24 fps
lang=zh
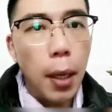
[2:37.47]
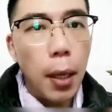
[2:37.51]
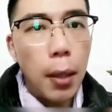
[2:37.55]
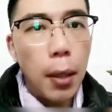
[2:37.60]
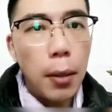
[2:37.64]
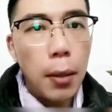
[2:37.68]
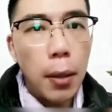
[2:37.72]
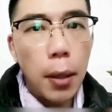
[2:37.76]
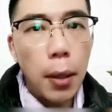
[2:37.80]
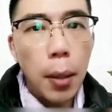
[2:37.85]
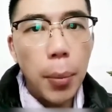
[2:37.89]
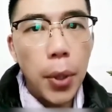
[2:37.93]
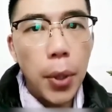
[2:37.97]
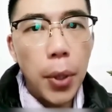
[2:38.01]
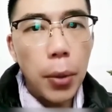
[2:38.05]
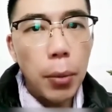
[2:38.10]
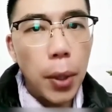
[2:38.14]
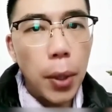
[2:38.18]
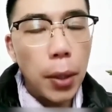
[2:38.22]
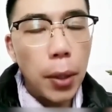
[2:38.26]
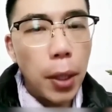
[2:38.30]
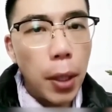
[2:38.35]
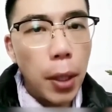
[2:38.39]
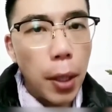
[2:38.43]
这个病毒的
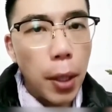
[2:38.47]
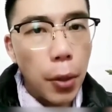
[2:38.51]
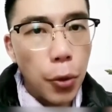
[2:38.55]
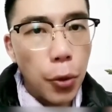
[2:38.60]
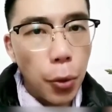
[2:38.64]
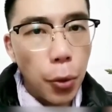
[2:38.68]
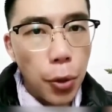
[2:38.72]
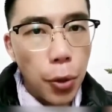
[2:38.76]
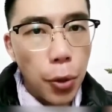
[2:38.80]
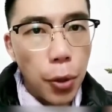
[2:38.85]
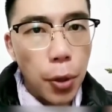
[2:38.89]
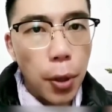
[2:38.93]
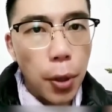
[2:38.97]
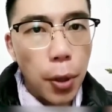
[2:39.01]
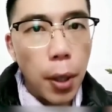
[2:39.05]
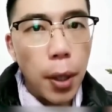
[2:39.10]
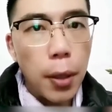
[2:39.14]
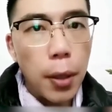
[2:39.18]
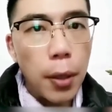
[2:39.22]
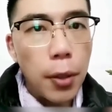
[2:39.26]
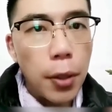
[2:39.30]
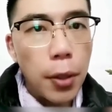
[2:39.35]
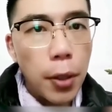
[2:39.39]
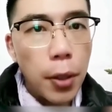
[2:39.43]
特点就是，
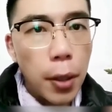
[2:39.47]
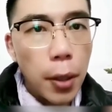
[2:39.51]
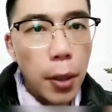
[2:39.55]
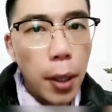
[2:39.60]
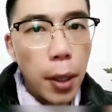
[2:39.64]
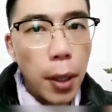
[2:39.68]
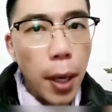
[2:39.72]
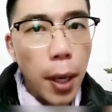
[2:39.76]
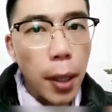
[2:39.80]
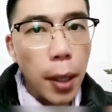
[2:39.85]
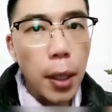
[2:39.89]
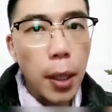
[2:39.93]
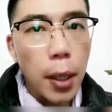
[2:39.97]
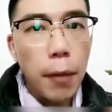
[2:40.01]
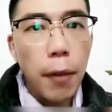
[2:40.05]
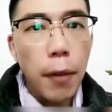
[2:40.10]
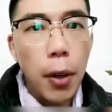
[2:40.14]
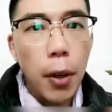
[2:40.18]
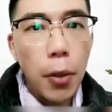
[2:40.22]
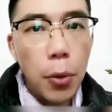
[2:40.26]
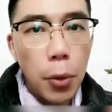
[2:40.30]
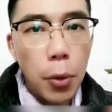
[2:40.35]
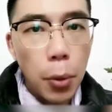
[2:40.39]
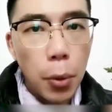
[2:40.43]
您身体哪个地
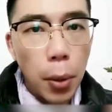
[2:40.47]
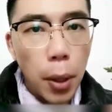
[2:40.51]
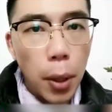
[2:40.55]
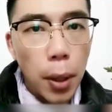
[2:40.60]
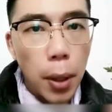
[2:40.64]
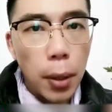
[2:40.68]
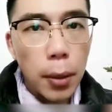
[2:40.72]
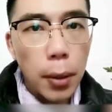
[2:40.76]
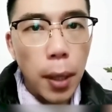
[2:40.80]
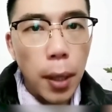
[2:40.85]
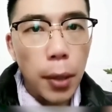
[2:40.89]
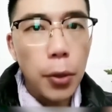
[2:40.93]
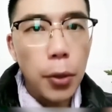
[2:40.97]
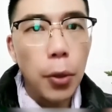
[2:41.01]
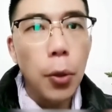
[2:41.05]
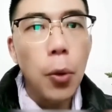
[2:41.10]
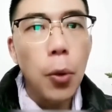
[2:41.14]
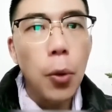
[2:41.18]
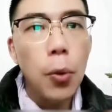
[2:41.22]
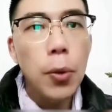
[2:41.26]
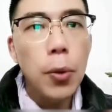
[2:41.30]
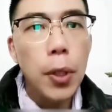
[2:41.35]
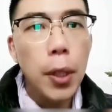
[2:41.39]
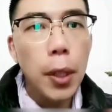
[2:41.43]
方弱，它就
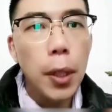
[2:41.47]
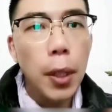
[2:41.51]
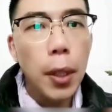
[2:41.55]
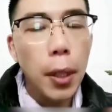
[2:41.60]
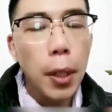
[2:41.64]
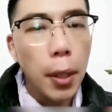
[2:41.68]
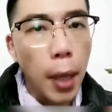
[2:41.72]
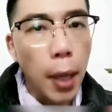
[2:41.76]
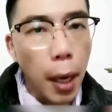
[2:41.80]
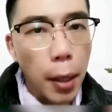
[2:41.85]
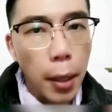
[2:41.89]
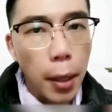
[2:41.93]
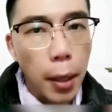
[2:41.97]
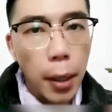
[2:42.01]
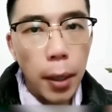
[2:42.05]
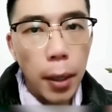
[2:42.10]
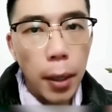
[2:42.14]
攻击哪里。